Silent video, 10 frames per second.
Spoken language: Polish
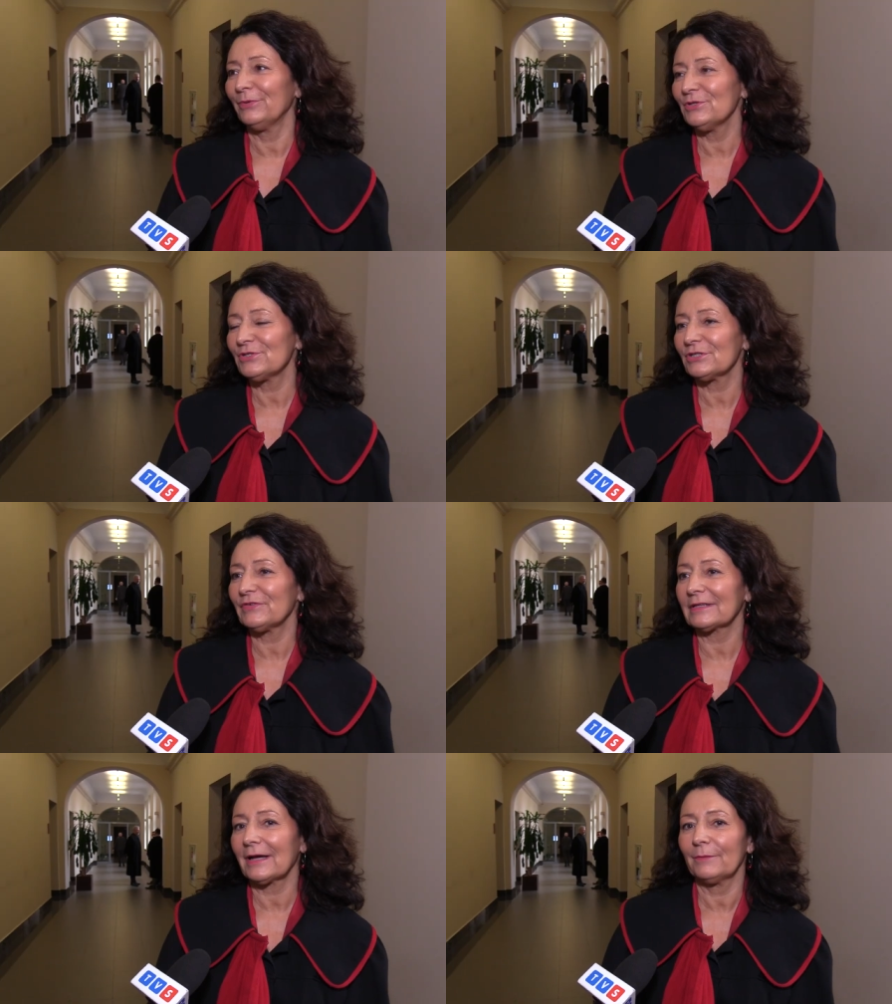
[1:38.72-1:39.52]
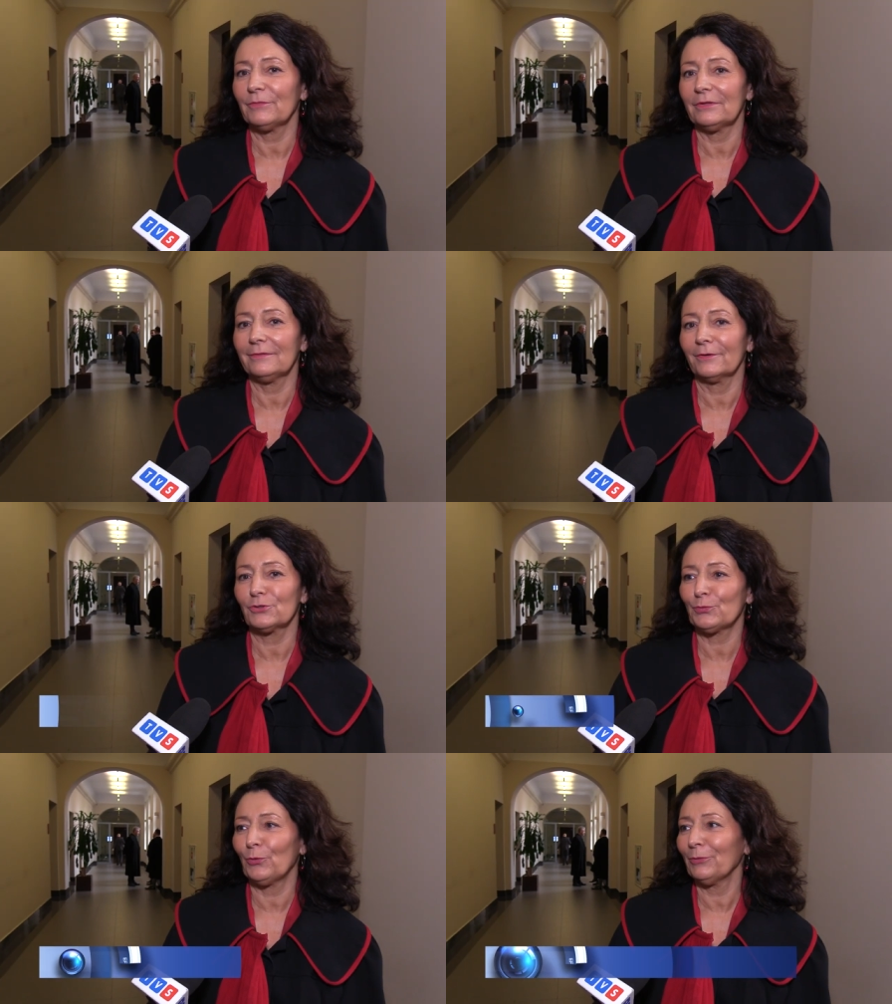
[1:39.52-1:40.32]
Byliście świadkami
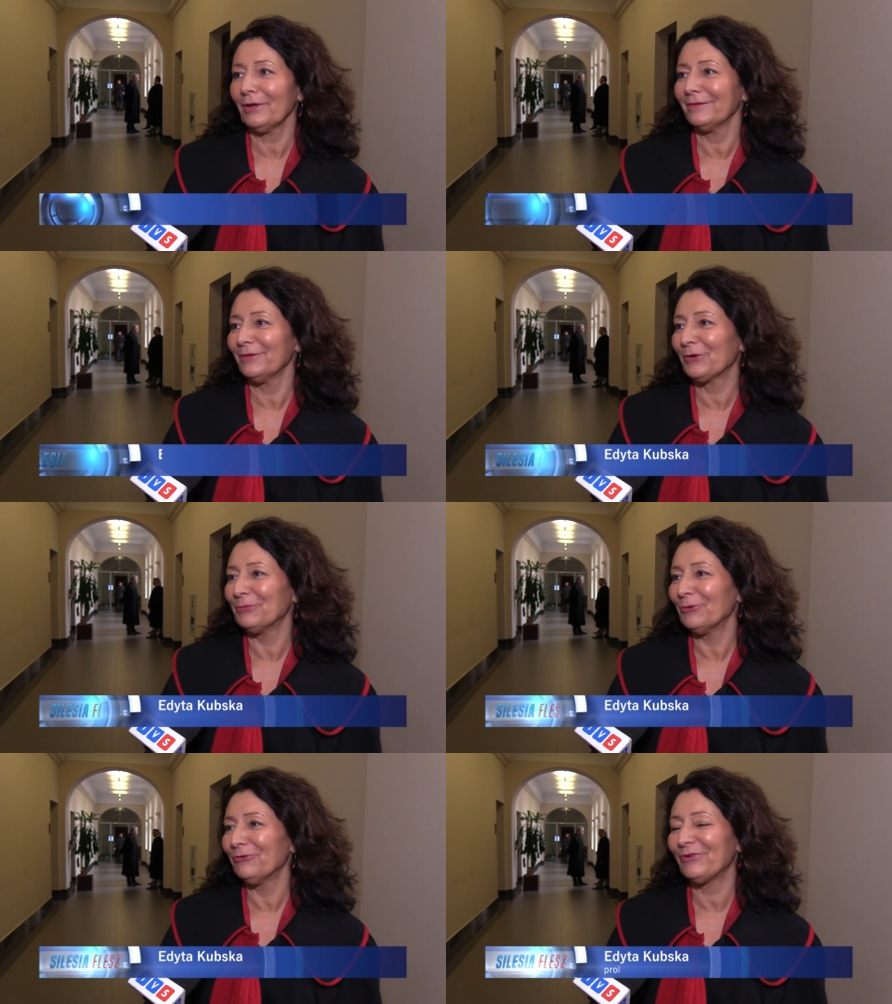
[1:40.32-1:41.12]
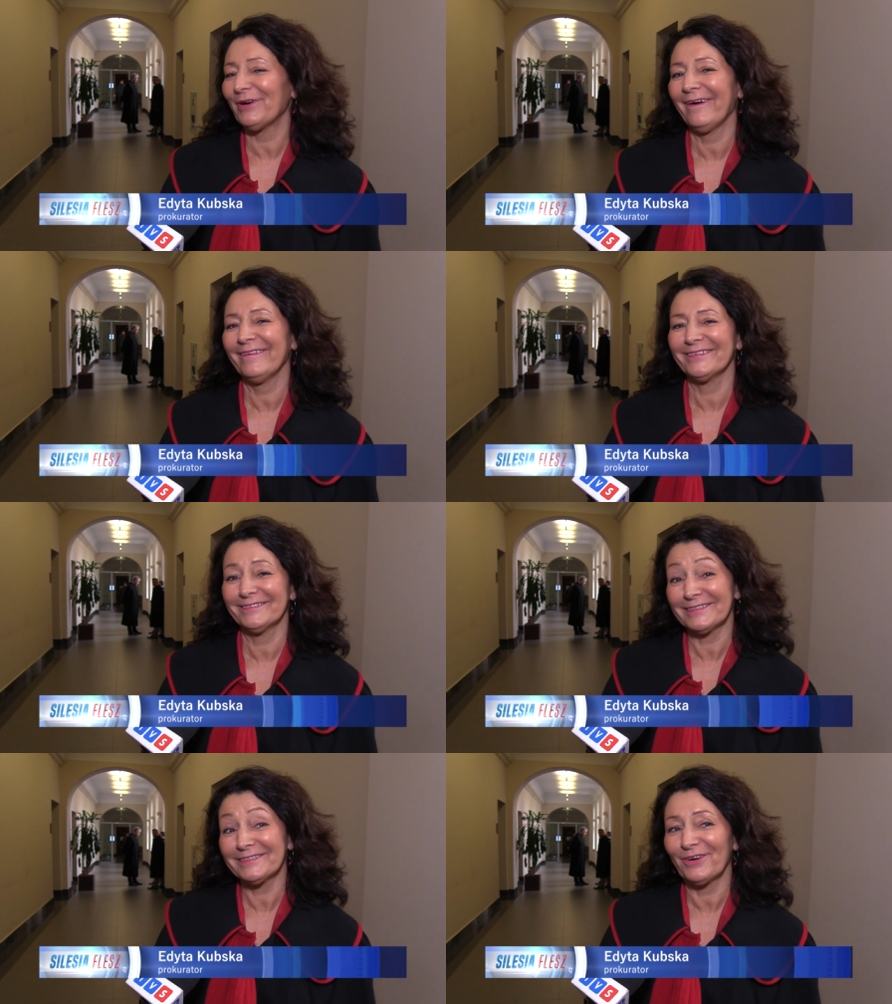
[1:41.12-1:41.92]
dość płomiennych mów
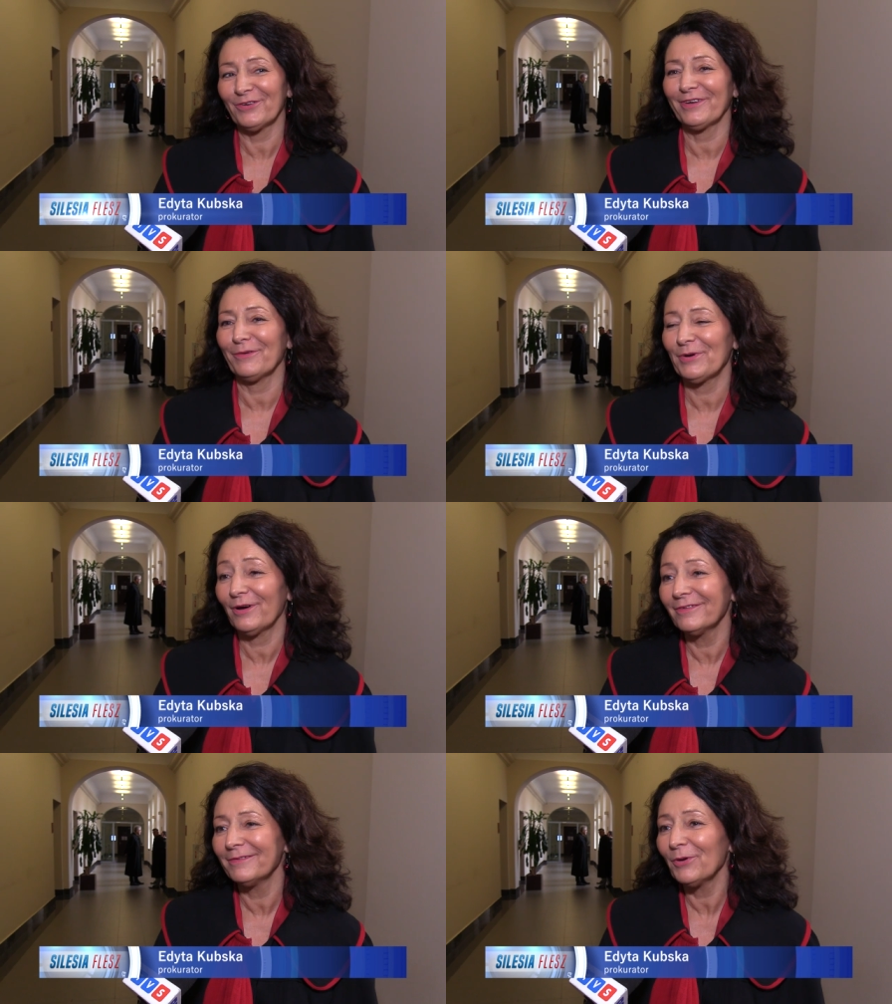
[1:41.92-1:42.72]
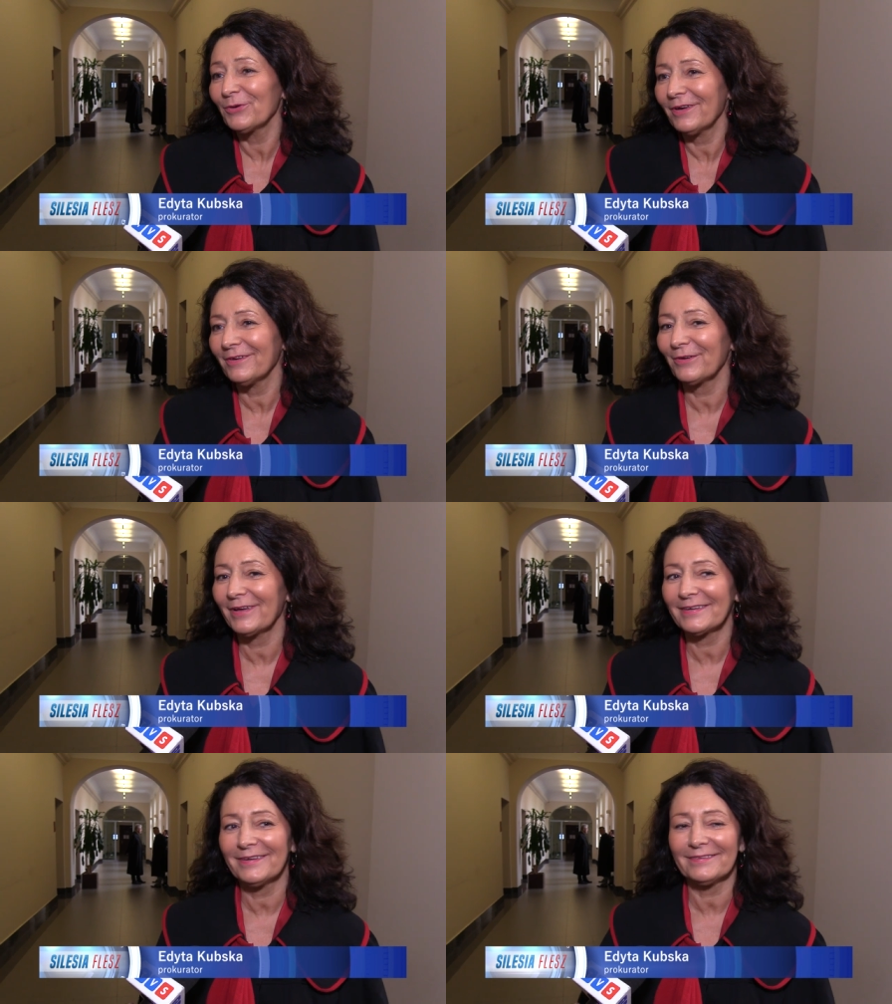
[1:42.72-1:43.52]
ze strony obrony mojej, no
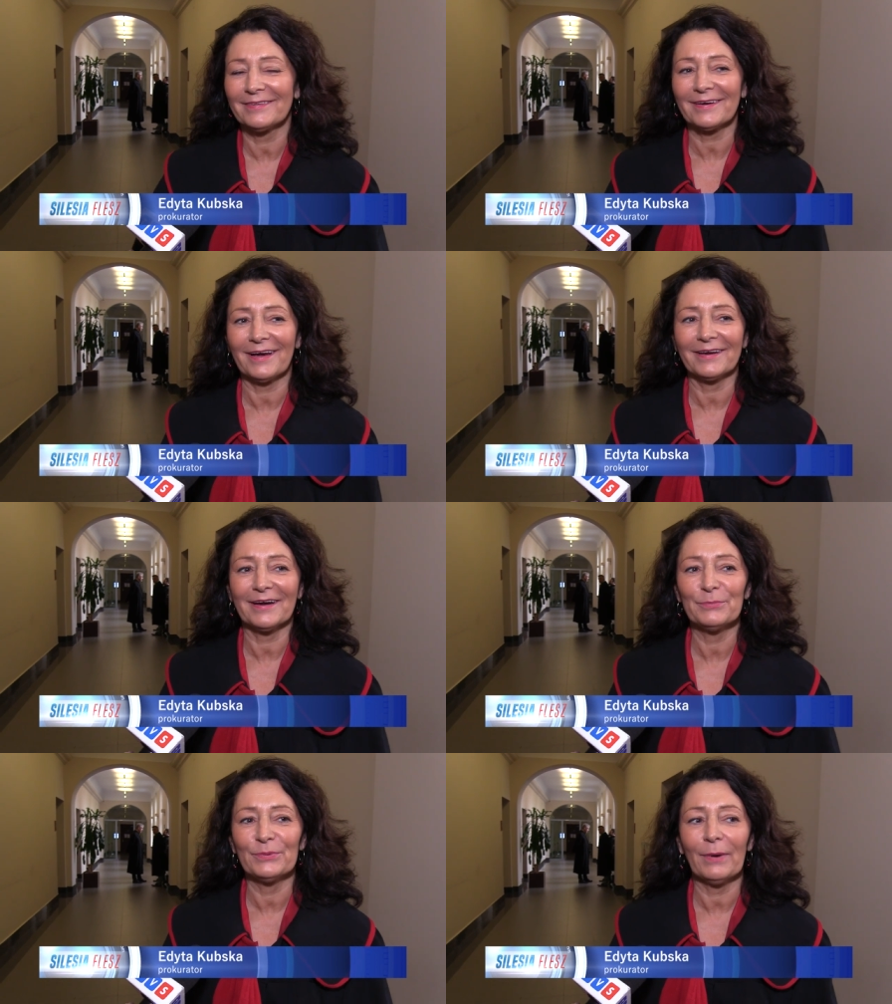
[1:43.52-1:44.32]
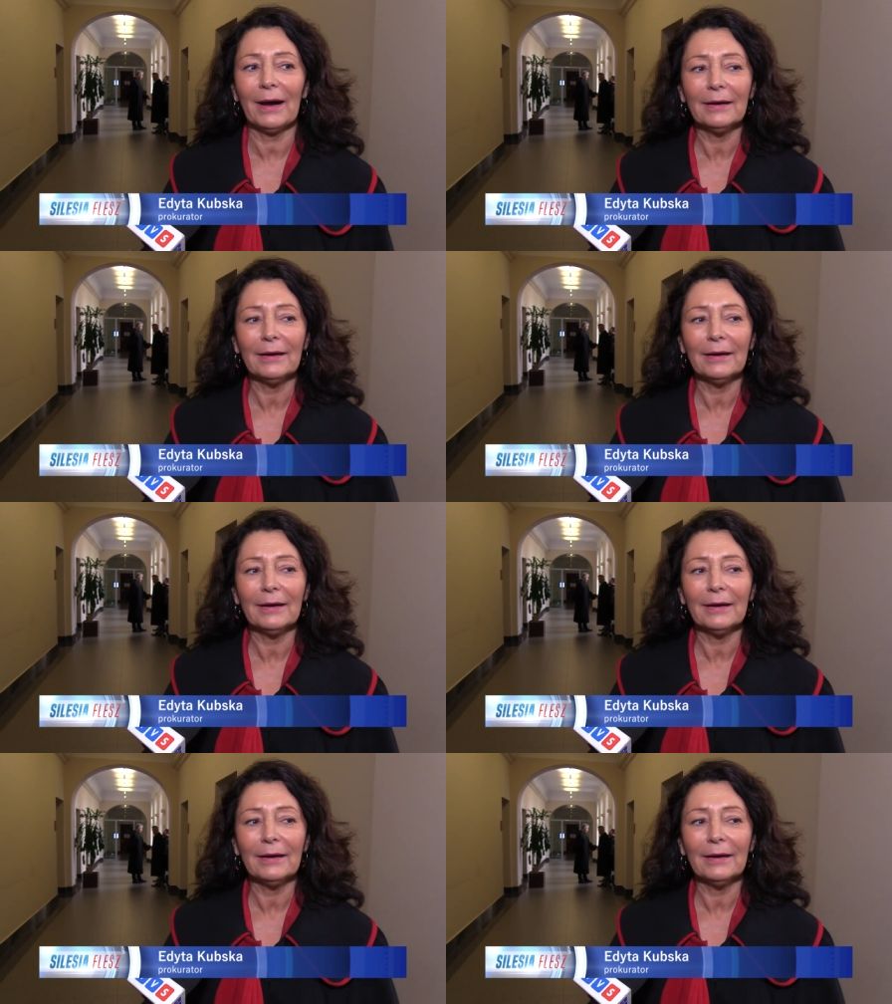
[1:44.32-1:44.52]
jak i taka jaka była.